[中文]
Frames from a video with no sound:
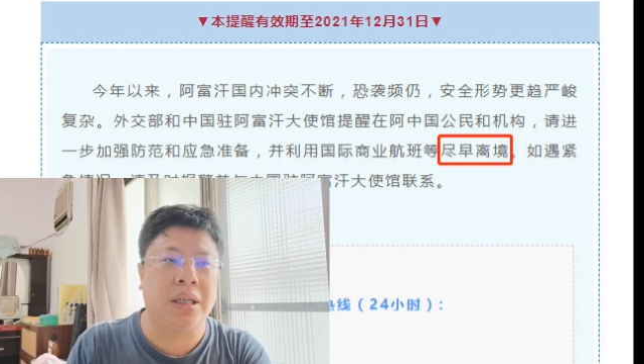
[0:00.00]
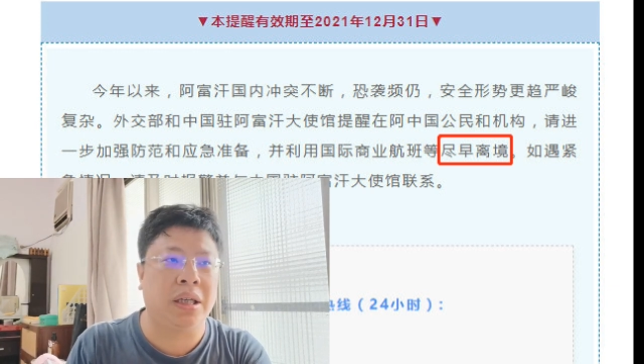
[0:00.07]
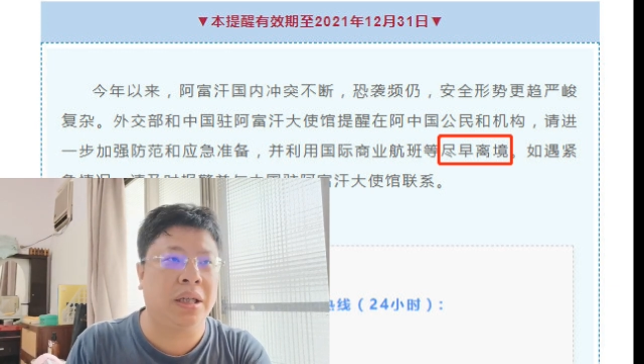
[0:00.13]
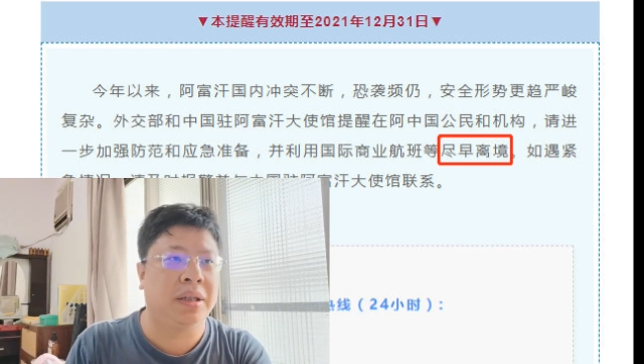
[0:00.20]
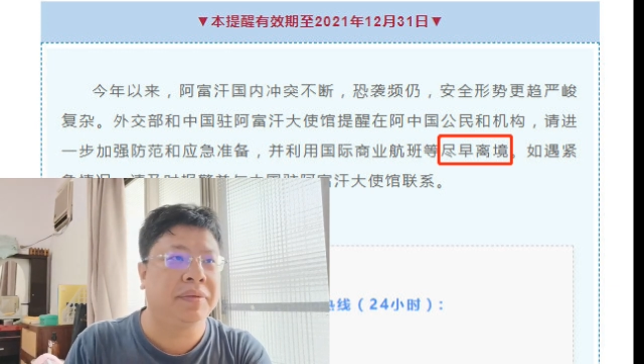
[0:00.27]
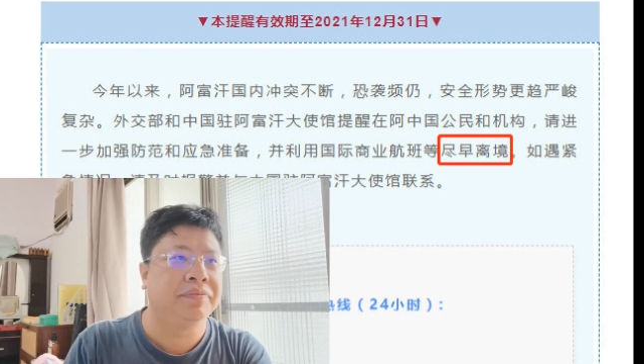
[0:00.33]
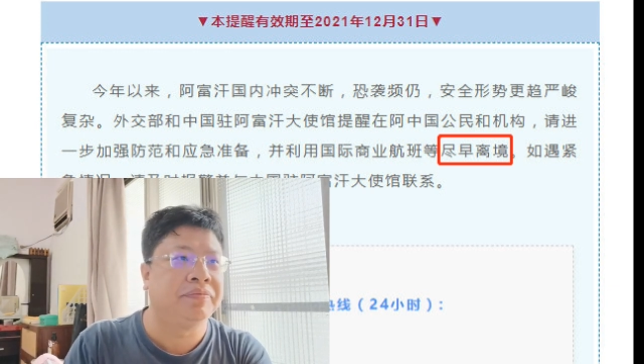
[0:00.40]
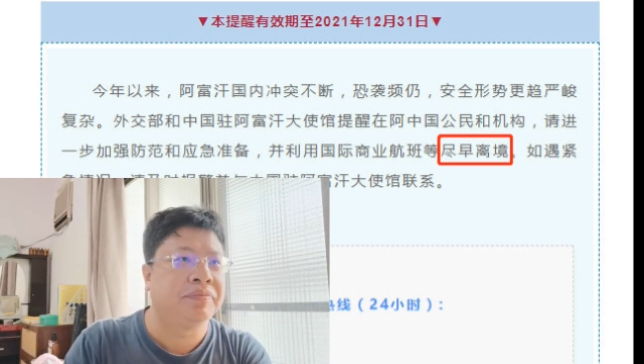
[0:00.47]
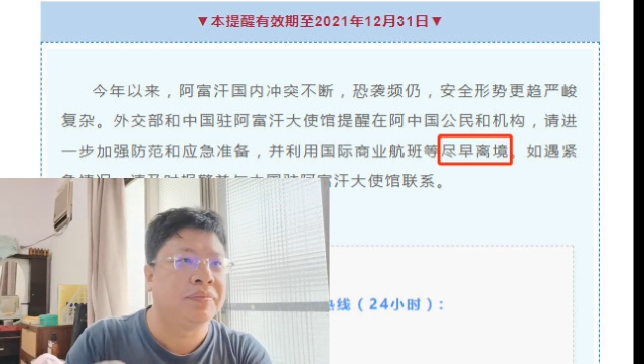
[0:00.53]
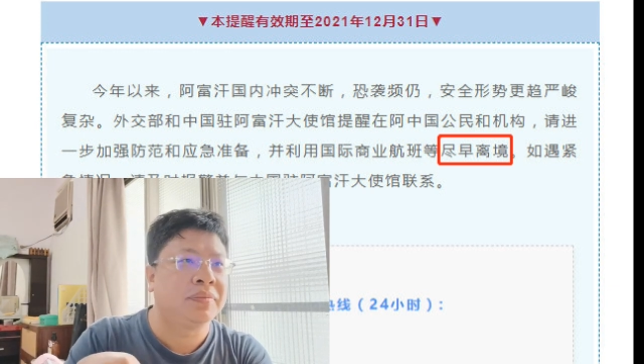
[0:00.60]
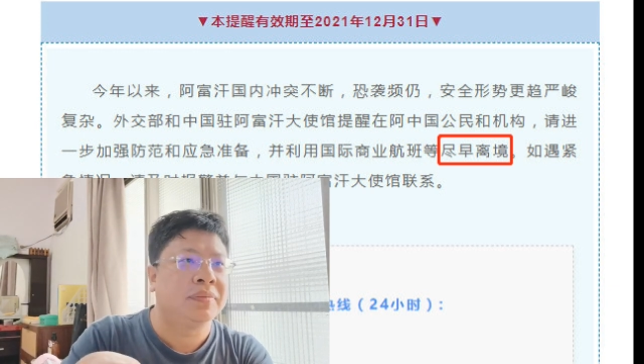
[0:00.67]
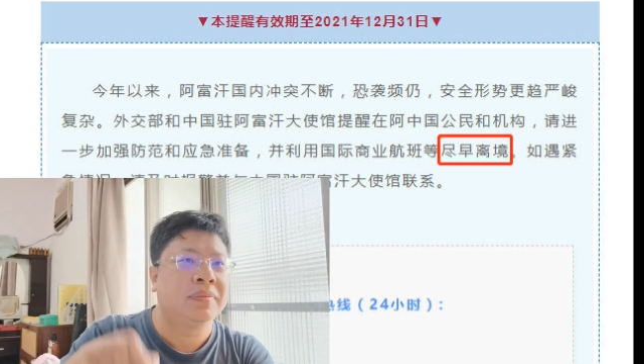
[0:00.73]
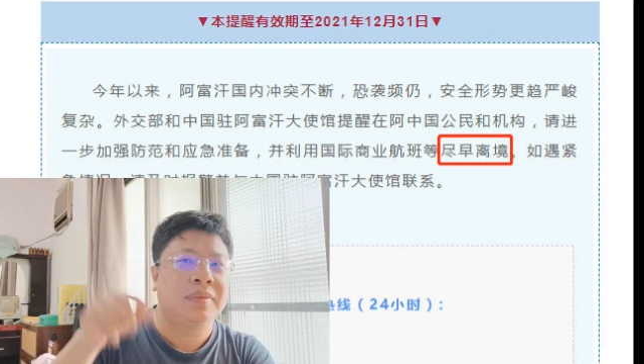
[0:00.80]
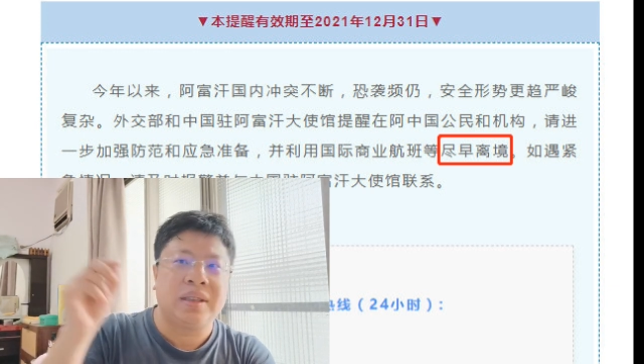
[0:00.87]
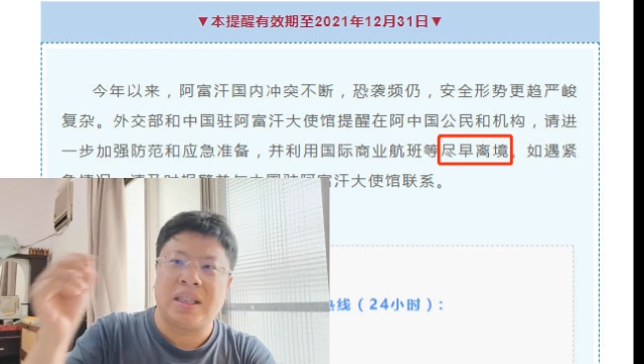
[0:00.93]
啊。
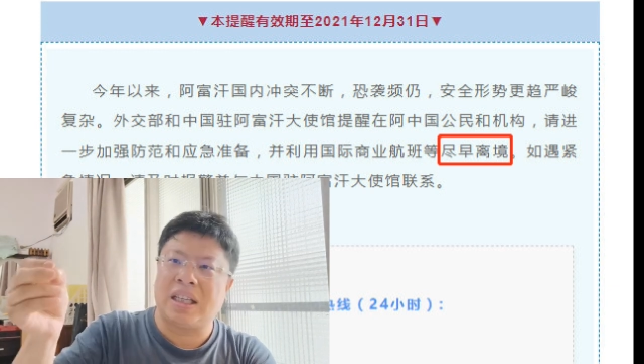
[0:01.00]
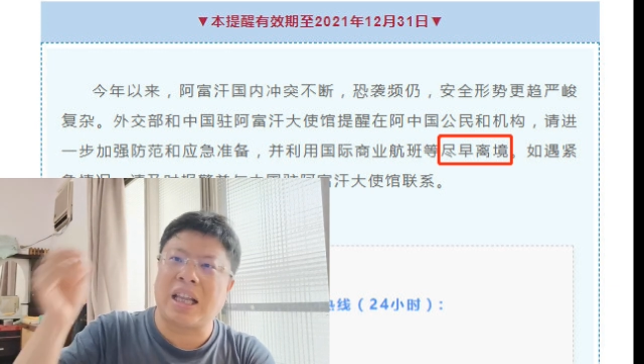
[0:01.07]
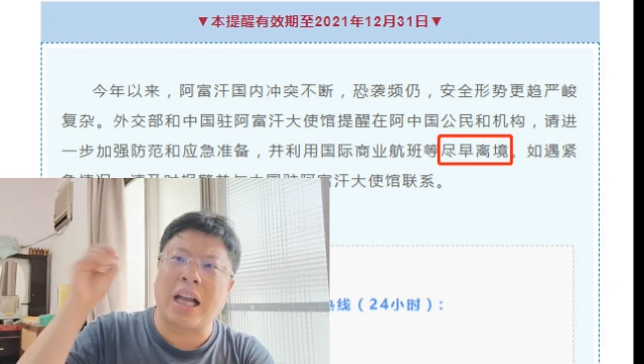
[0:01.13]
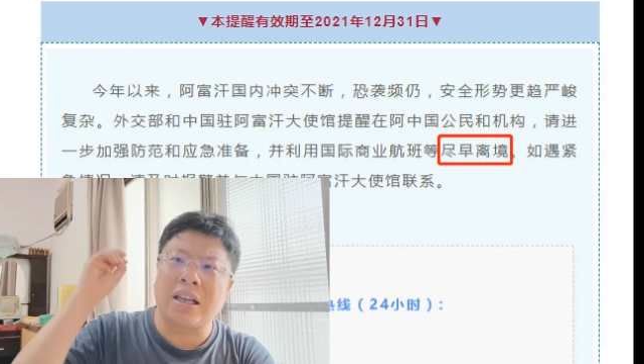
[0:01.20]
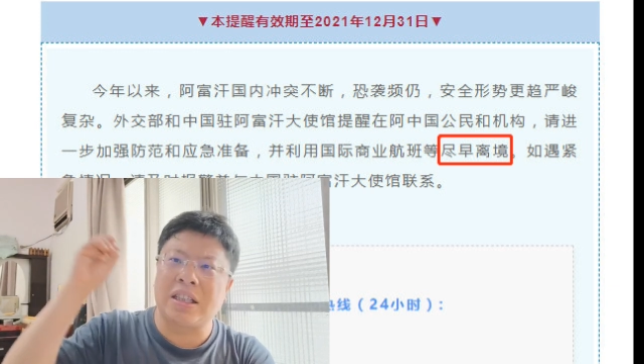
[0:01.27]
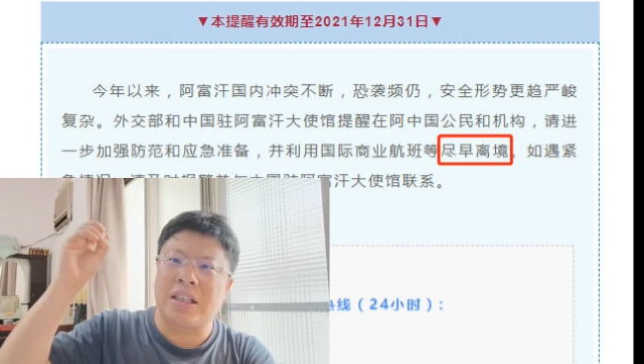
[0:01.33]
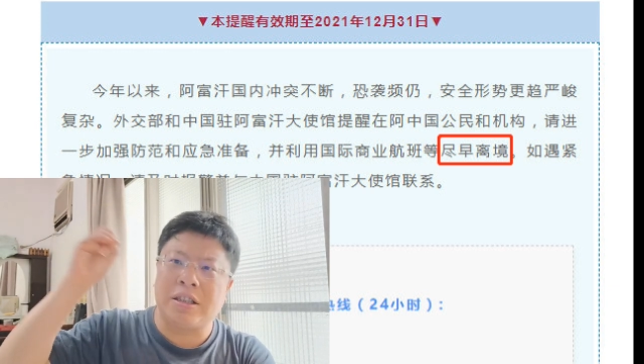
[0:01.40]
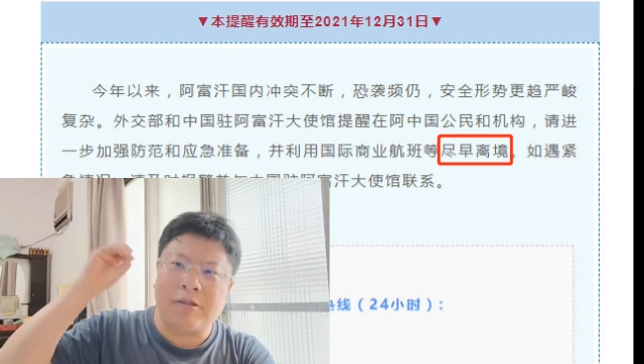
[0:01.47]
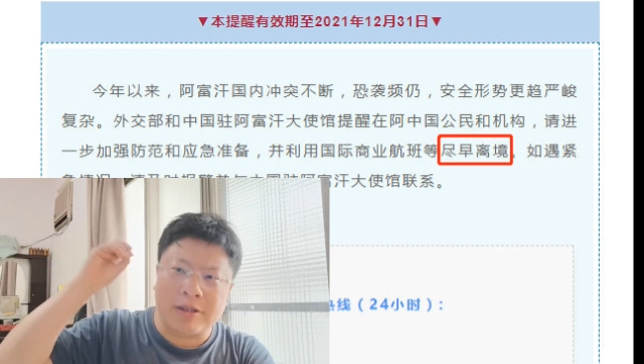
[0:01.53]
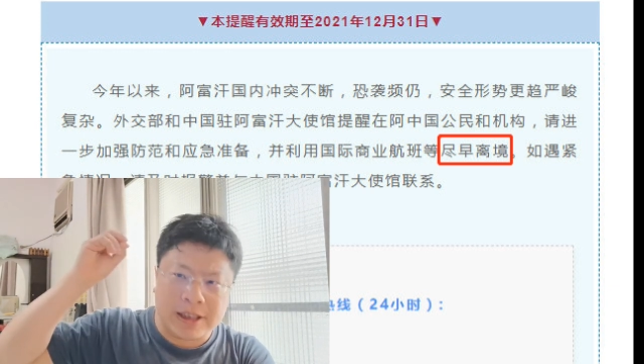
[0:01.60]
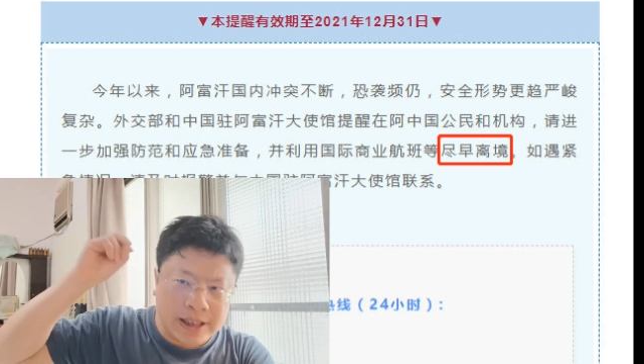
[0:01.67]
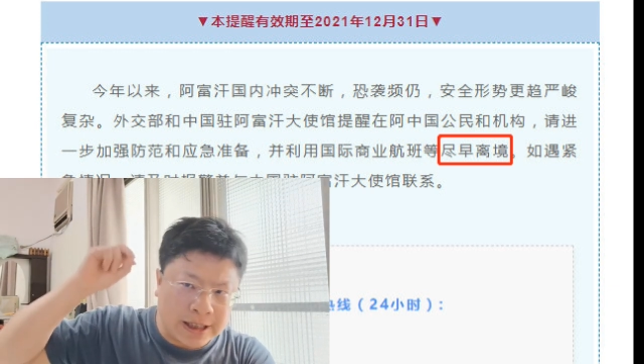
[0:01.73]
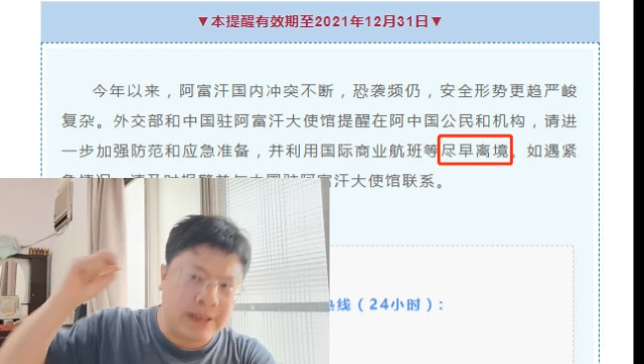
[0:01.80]
那当时就是